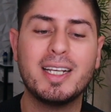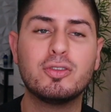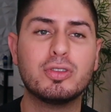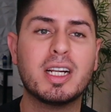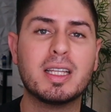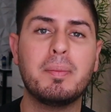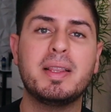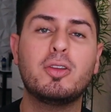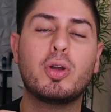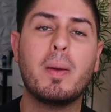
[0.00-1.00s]
es un
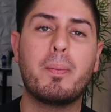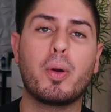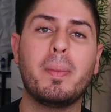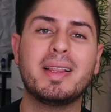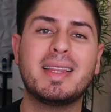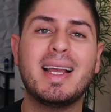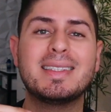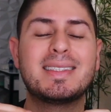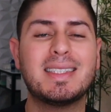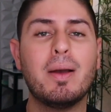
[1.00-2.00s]
tratamiento que promete
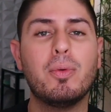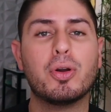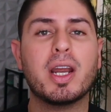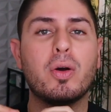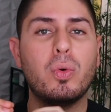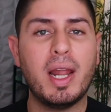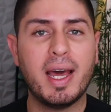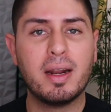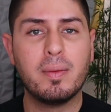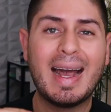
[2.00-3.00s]
sebo regular,